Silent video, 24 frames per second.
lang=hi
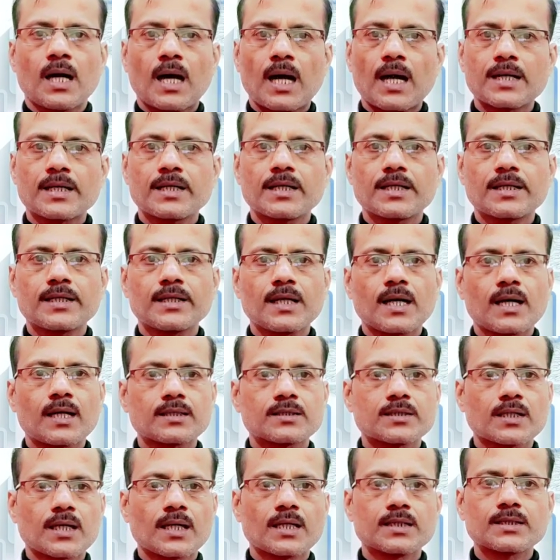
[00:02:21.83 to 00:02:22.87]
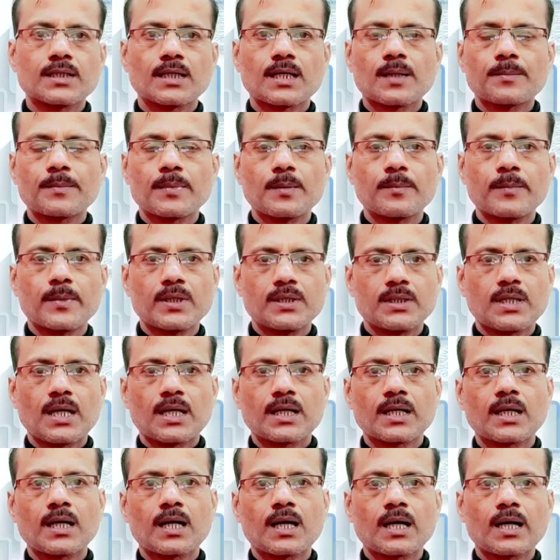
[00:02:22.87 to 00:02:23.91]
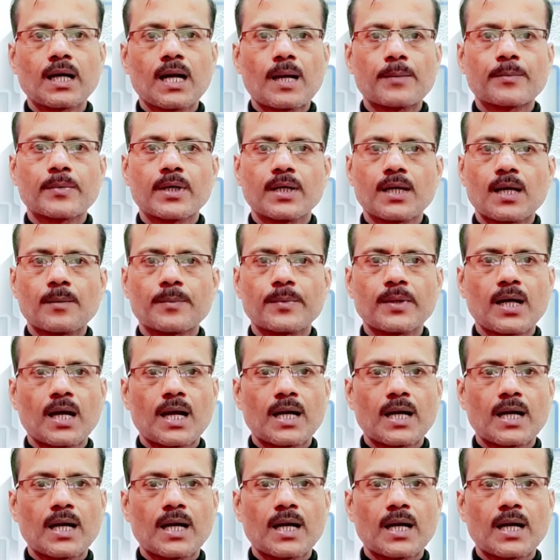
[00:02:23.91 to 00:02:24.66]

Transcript: आईडीटीआर जगह जगह पे मिल जाएंगे अगर आपके यहाँ पे